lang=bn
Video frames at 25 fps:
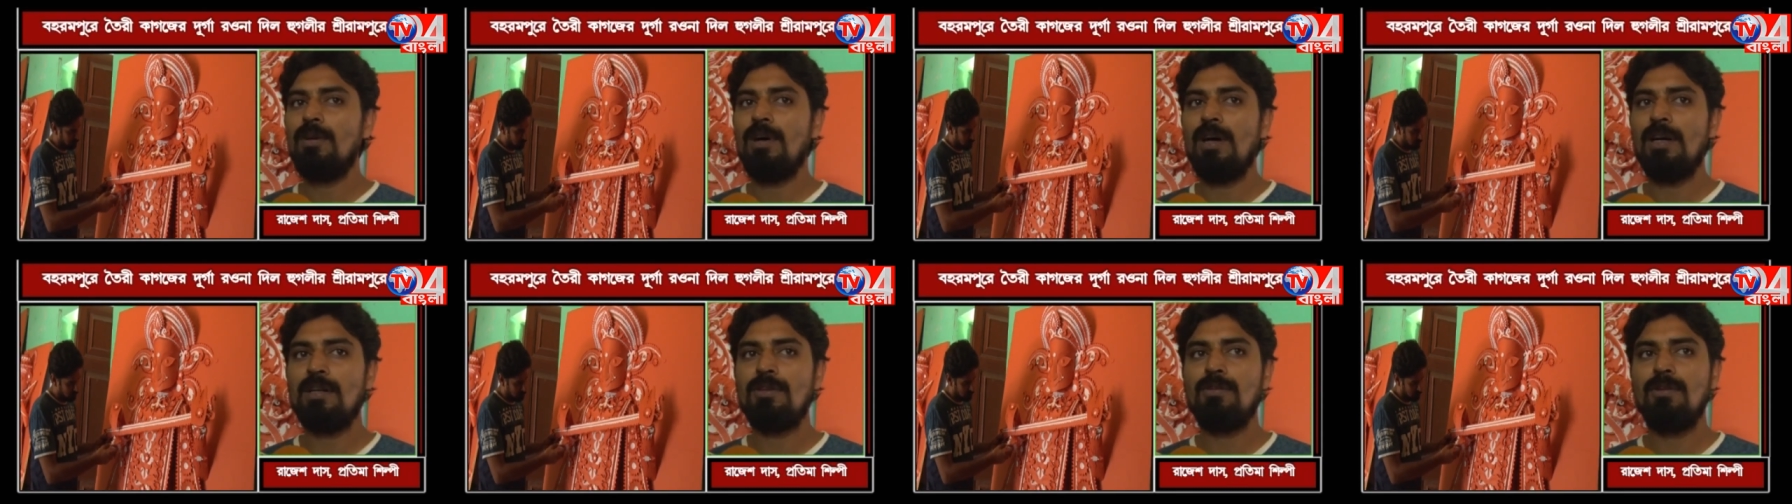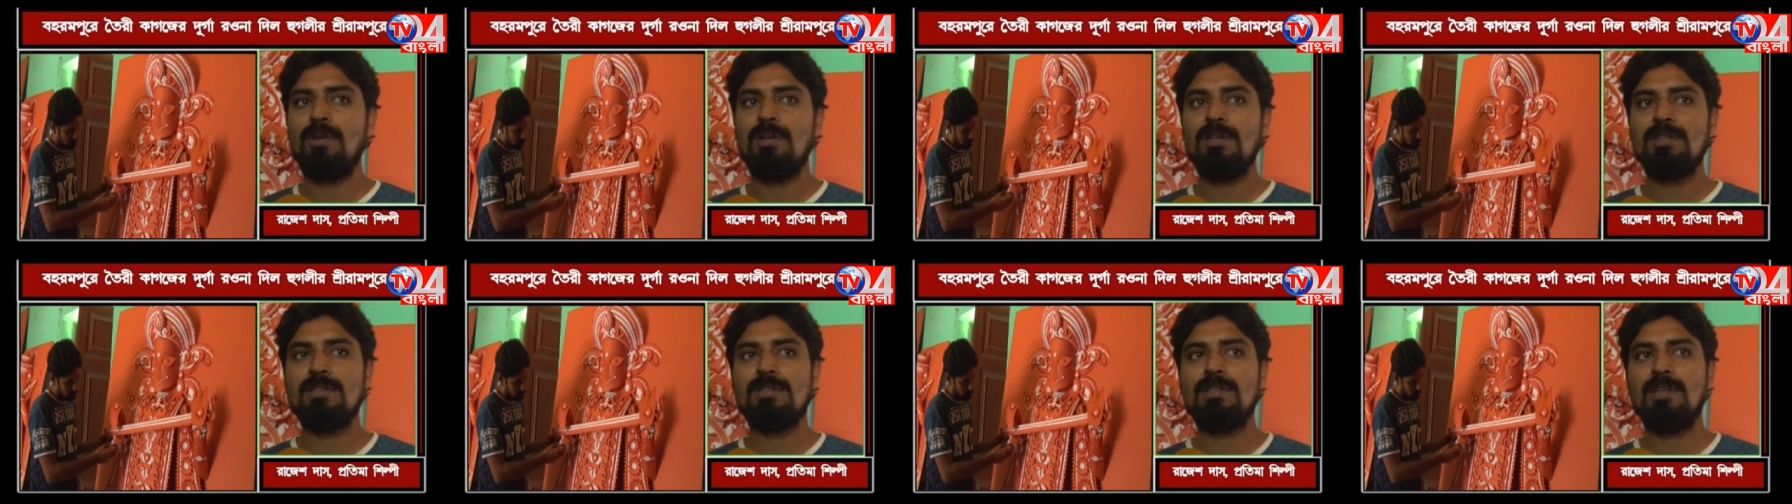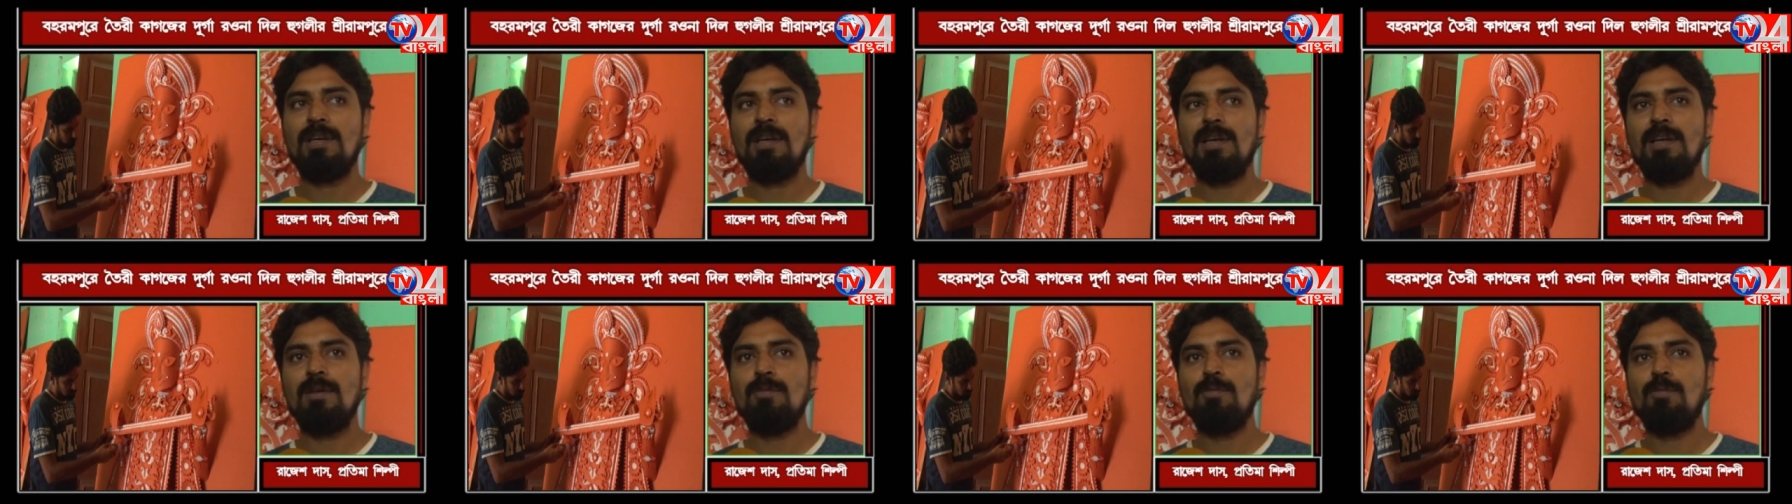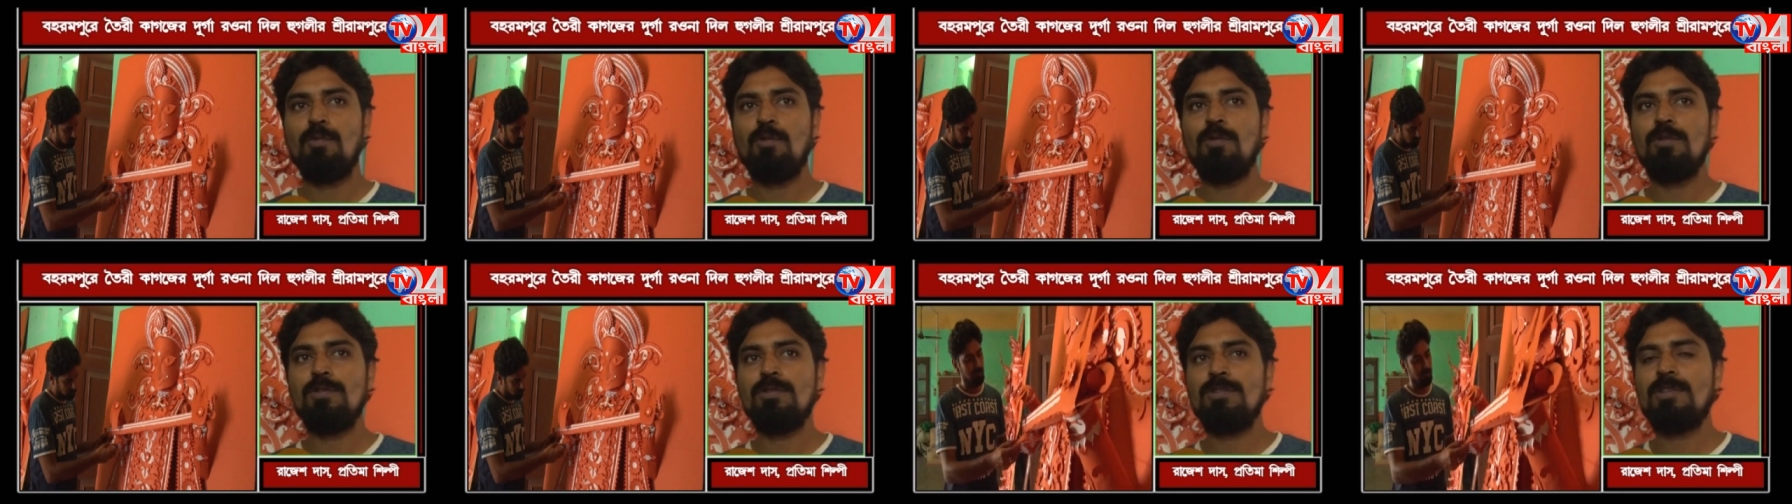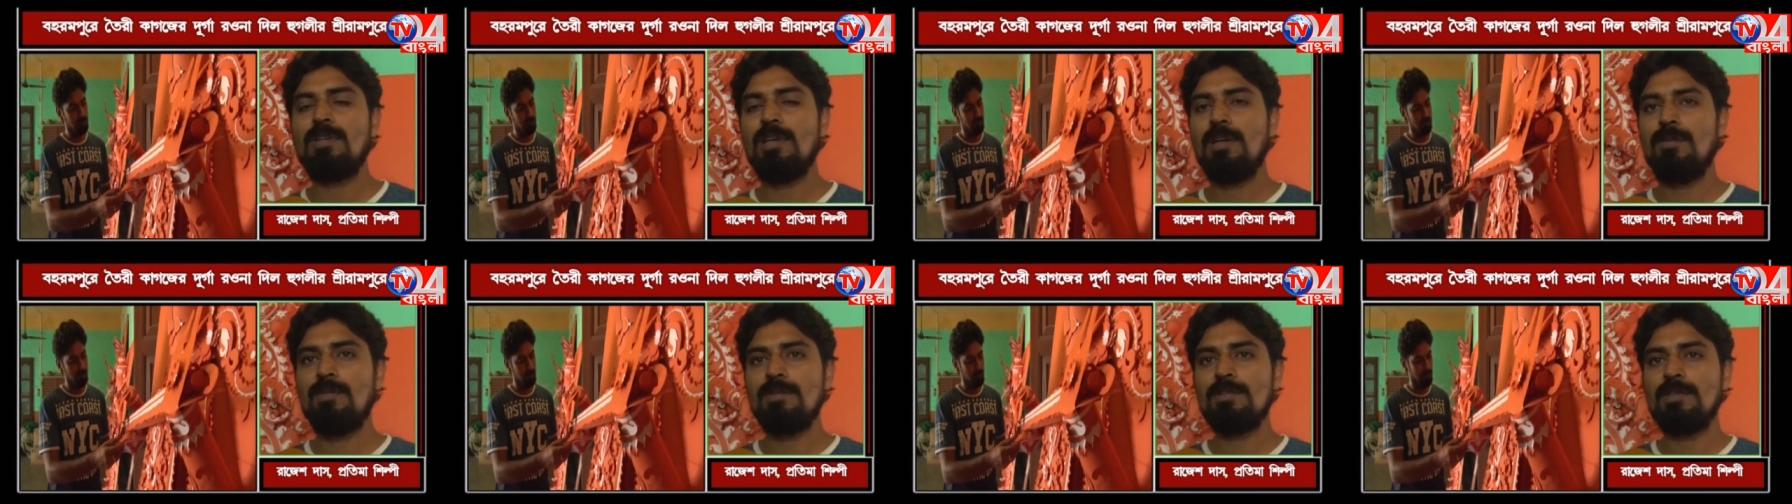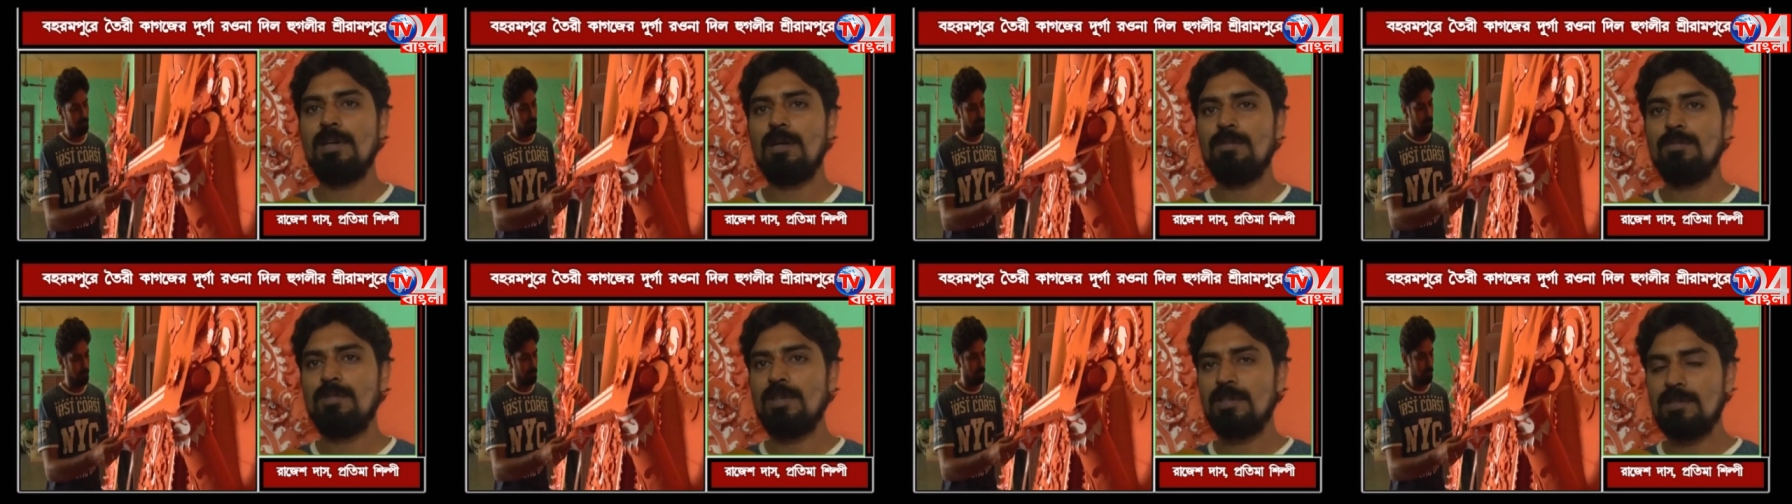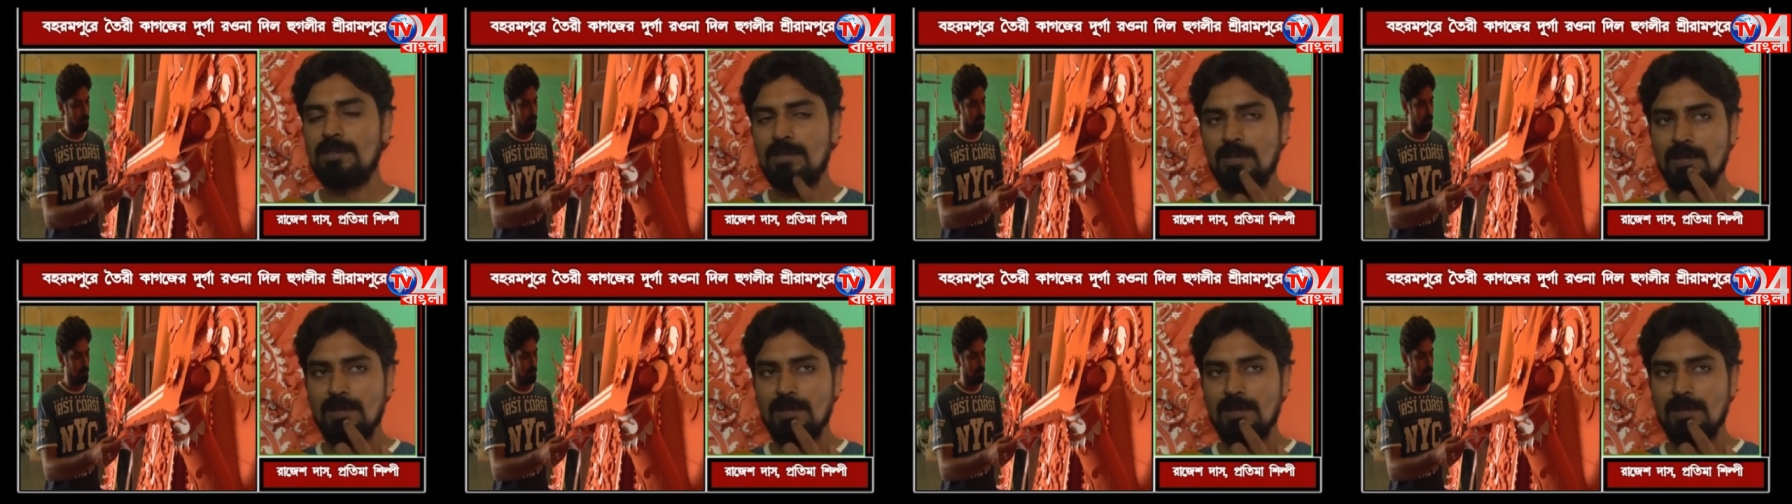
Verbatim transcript: আর্ট কলেজ থেকেই মুখোশটাই আমার সাবজেক্ট